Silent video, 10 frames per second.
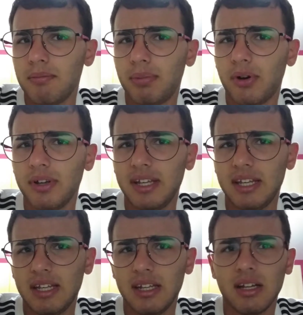
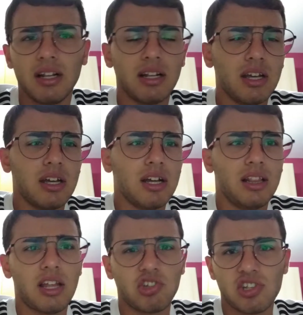Poi
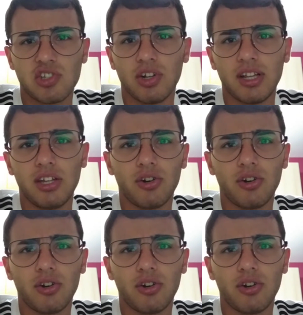la cessione di